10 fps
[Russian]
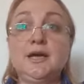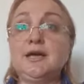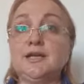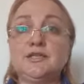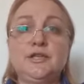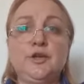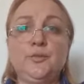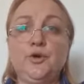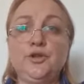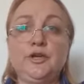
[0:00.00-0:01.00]
Каждый
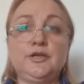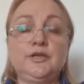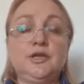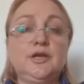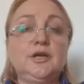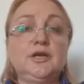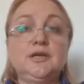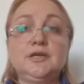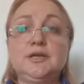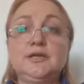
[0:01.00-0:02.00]
ребенок –
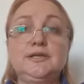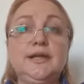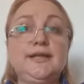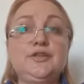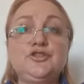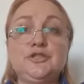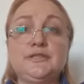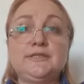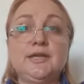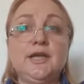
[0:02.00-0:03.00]
это
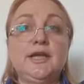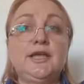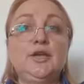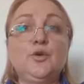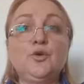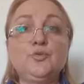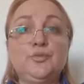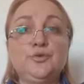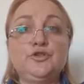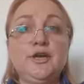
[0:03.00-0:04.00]
личность, и он
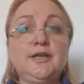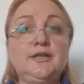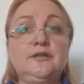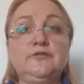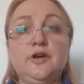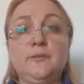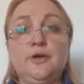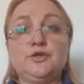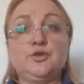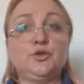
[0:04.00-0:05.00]
получает
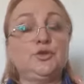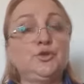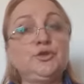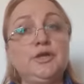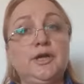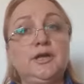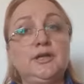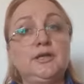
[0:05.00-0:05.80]
информацию. Кто-то